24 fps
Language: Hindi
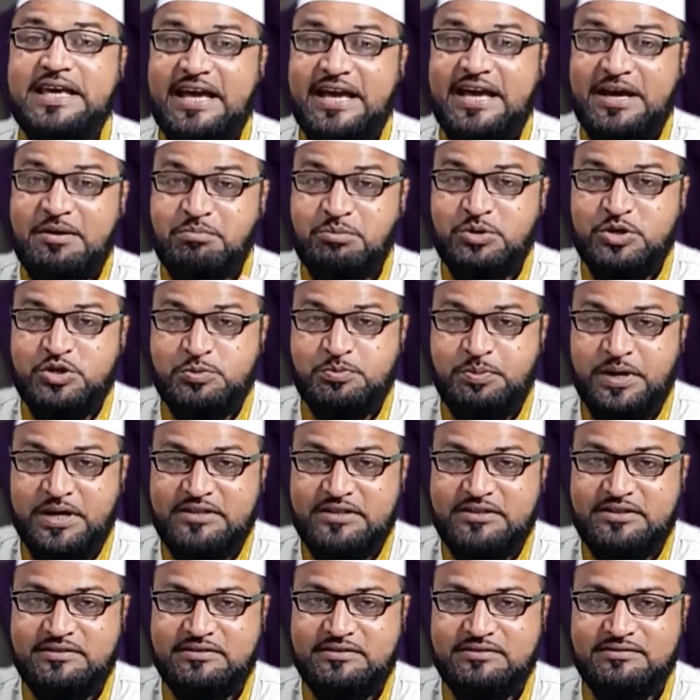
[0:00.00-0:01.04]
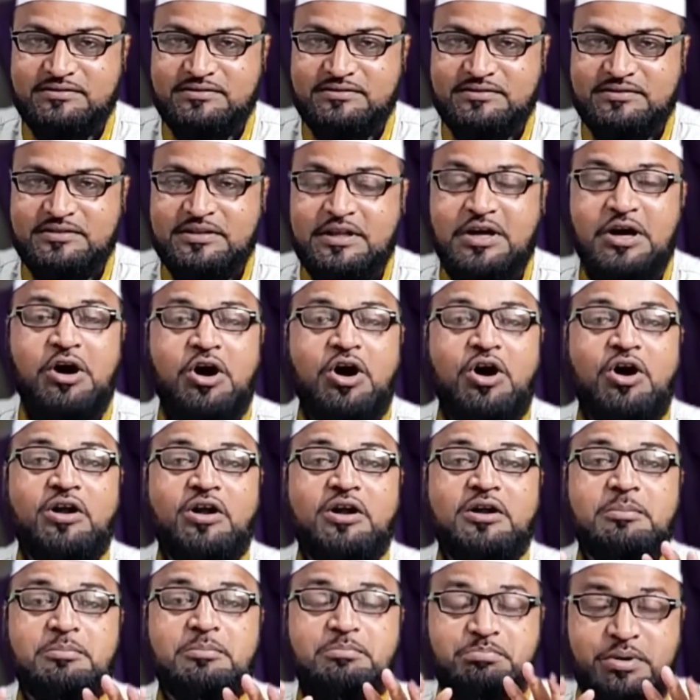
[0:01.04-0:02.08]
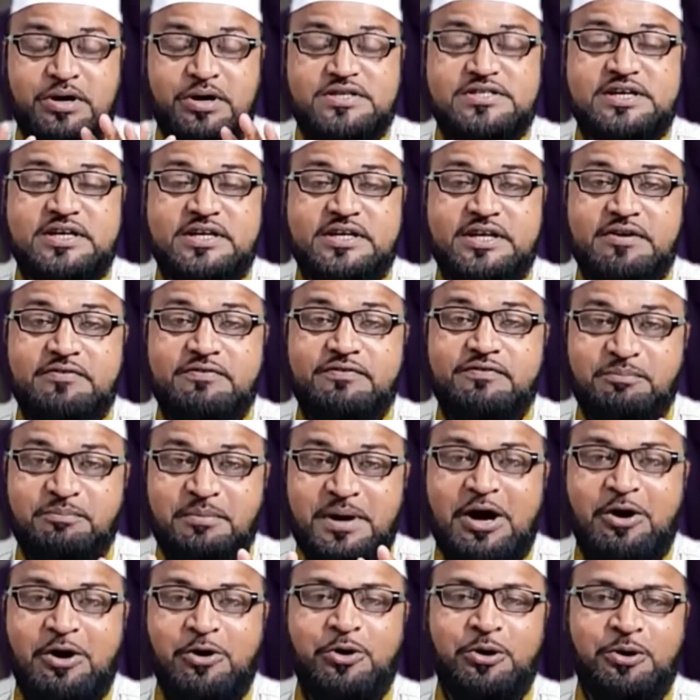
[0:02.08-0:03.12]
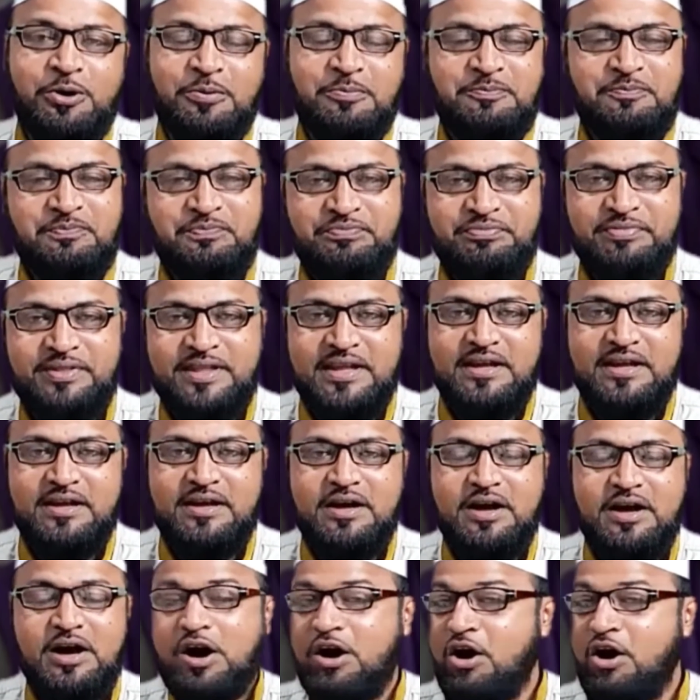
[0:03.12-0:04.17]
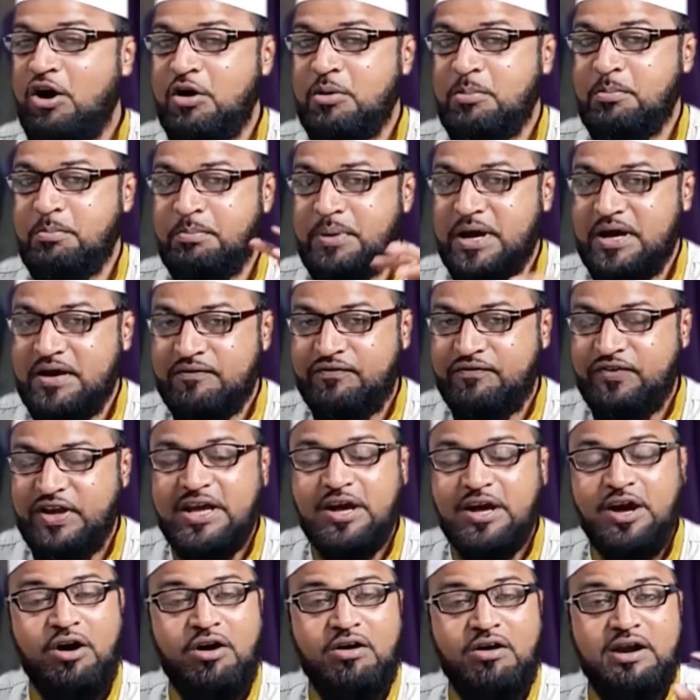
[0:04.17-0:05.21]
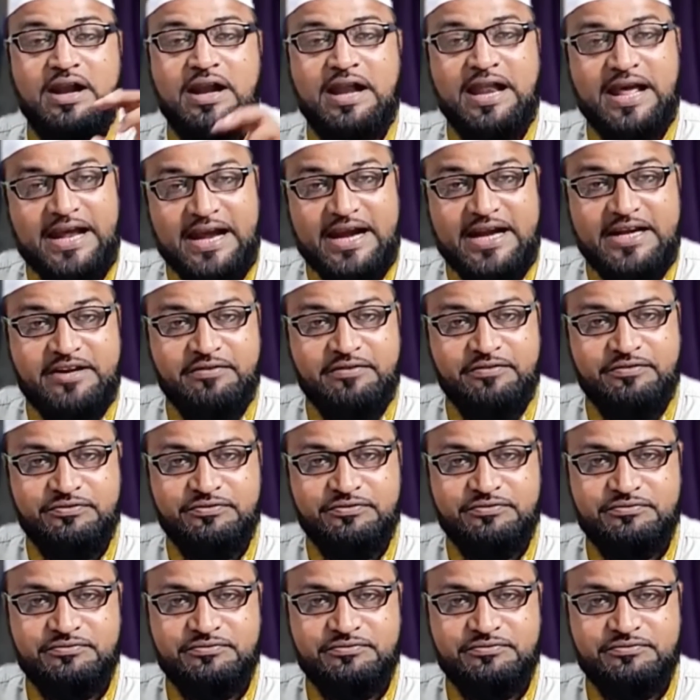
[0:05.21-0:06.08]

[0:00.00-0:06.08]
यह है मुस्बत और पॉजिटिव माहौल और मनफी और नेगेटिव